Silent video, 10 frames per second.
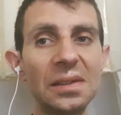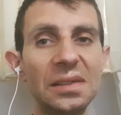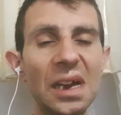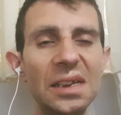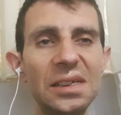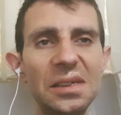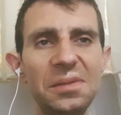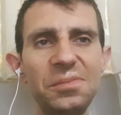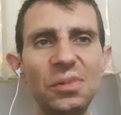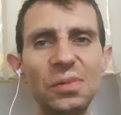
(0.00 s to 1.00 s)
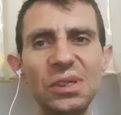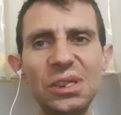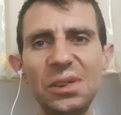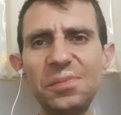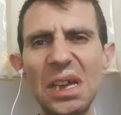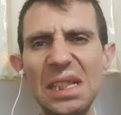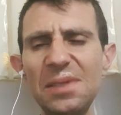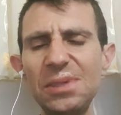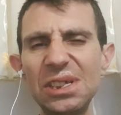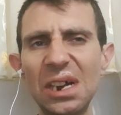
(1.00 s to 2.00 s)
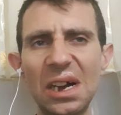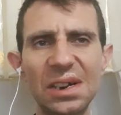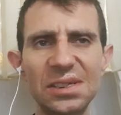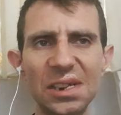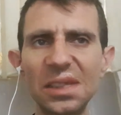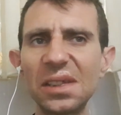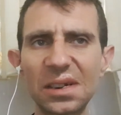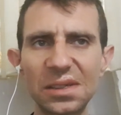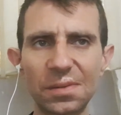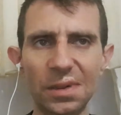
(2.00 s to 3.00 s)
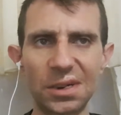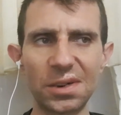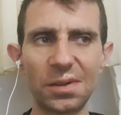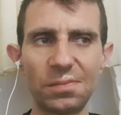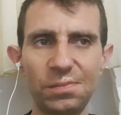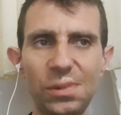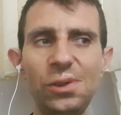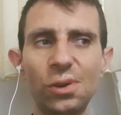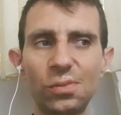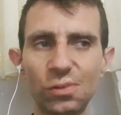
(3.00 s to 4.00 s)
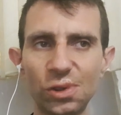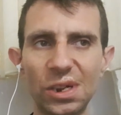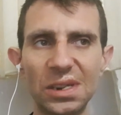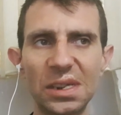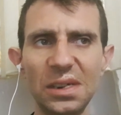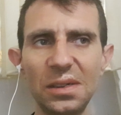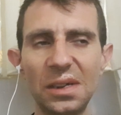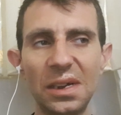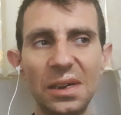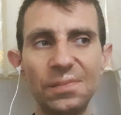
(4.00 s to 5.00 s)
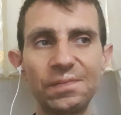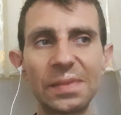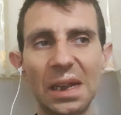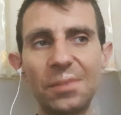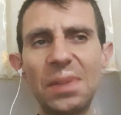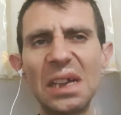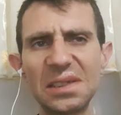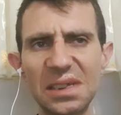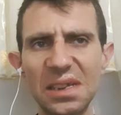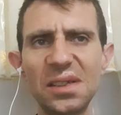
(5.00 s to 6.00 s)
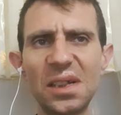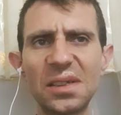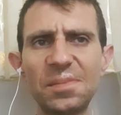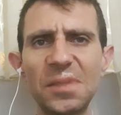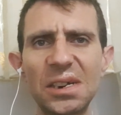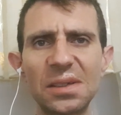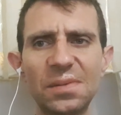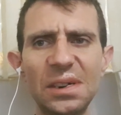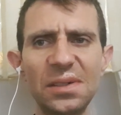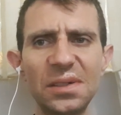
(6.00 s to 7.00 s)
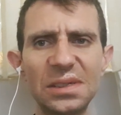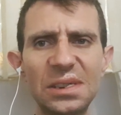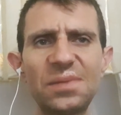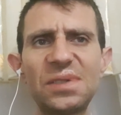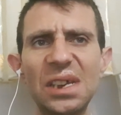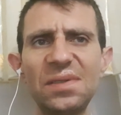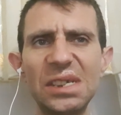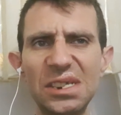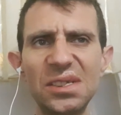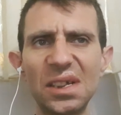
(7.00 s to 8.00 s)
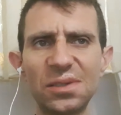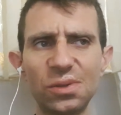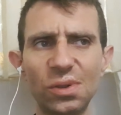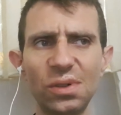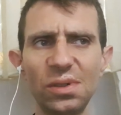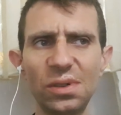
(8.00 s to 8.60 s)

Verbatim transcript: Yani 20 20 50 bin lira harcayanlar da var. Biliyorum bunları da. Bazı zengin adamlar da var. Sırf zevk için atıyor.